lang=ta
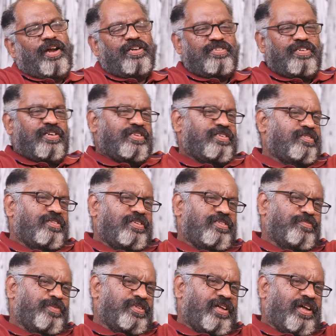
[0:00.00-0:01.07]
அடுத்தடுத்து
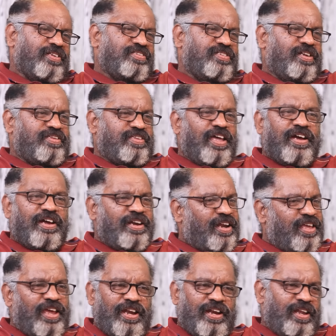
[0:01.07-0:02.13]
வந்து இப்போ அரசியல் தேக்க
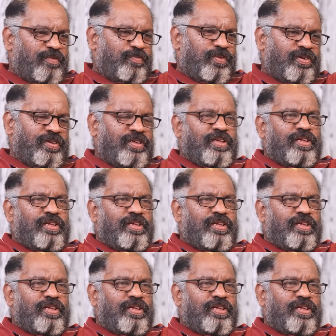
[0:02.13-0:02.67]
நிலையே இல்லை இப்போ